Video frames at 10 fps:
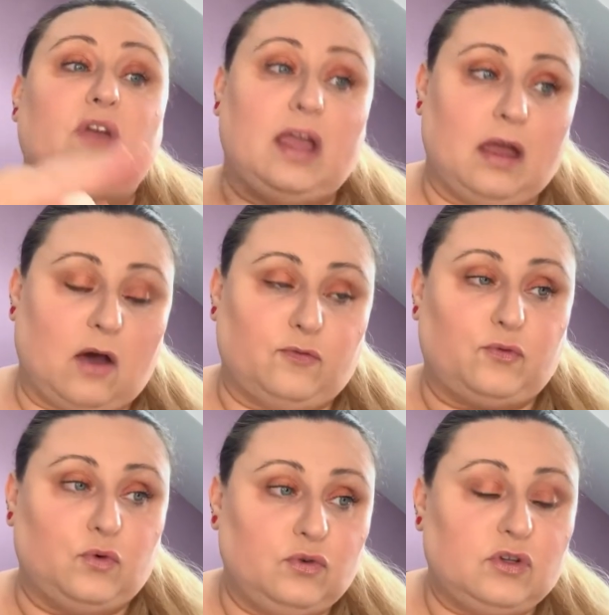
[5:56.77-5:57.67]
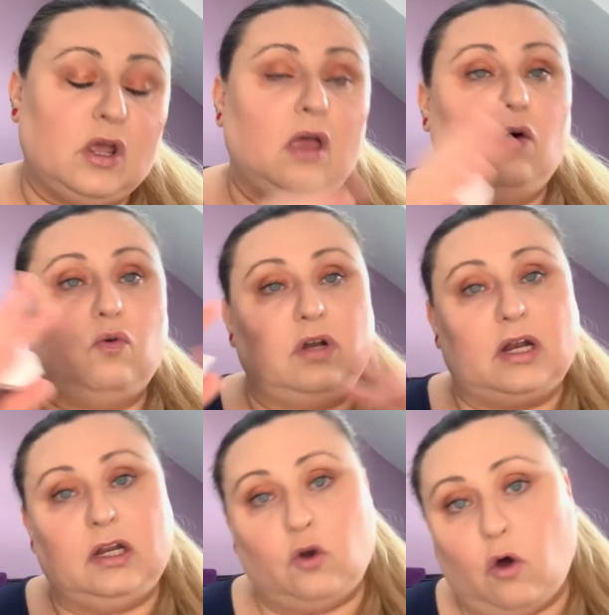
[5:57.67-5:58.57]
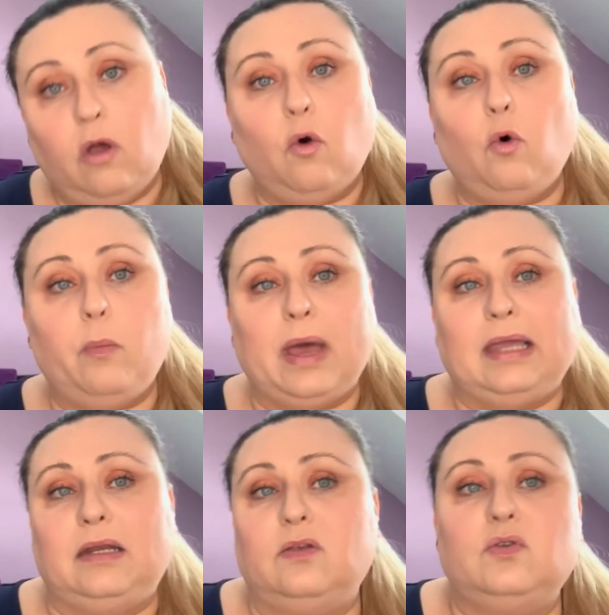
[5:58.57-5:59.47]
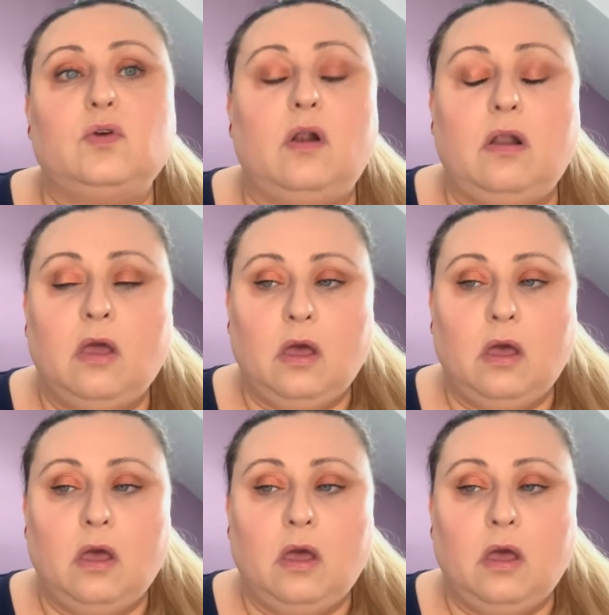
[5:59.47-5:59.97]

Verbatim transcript: äh, auf Hund und dann in Euro umrechnen soll